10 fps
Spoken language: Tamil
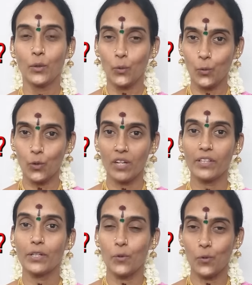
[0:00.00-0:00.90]
குலவி
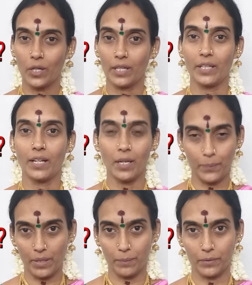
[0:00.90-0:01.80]
கூடு கட்டினால்
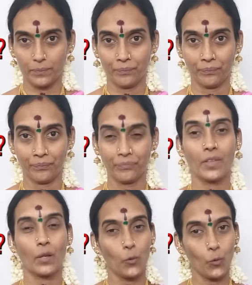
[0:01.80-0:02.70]
பிறப்பு
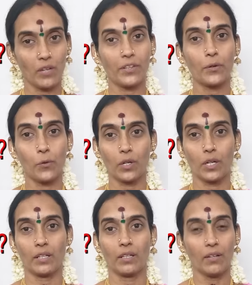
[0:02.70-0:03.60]
குலவி கூடு
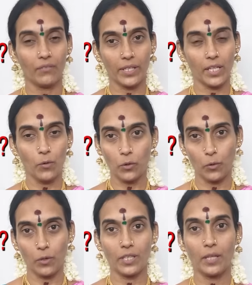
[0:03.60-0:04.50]
கட்டினால் வீட்டில் ஒரு
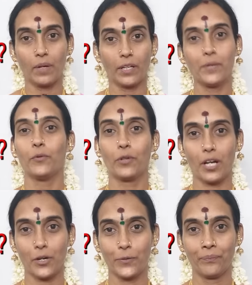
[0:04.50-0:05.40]
குழந்தை வாக்கியம்
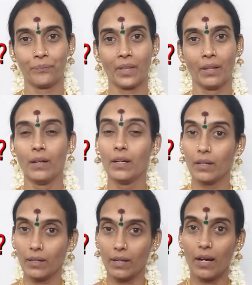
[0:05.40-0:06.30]
உண்டாகும்
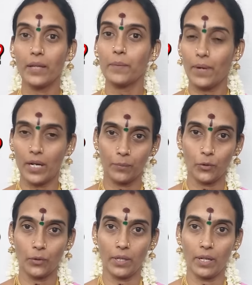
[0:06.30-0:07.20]
நாய் பள்ளம்
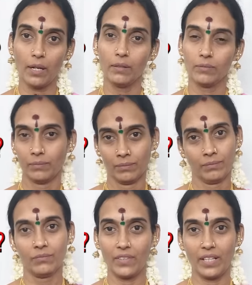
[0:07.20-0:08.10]
தோண்டினால்
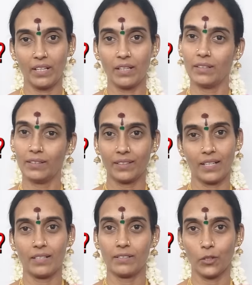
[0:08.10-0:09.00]
வேண்டாம் அது
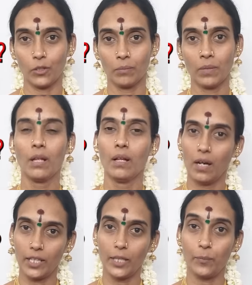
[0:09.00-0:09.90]
கெட்ட சகுனம்
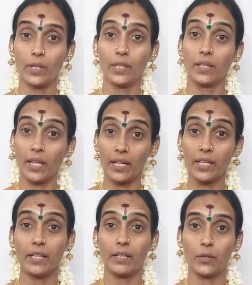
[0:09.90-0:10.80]
அதே போல் தேனி
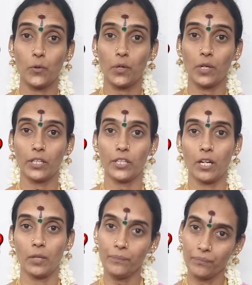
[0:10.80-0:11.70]
கூடு
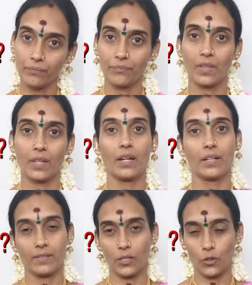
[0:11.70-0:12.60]
கட்டினாலும் கெட்ட
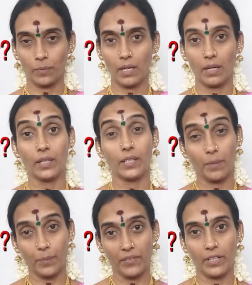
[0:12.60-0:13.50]
சகுனம் தான் அது
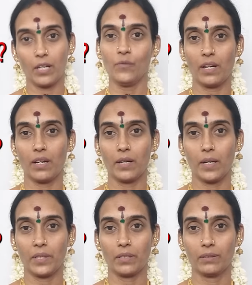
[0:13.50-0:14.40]
எப்படி வேணாலும் வரலாம்
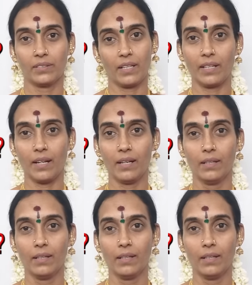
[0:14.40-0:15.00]
நமக்கு சரிங்களா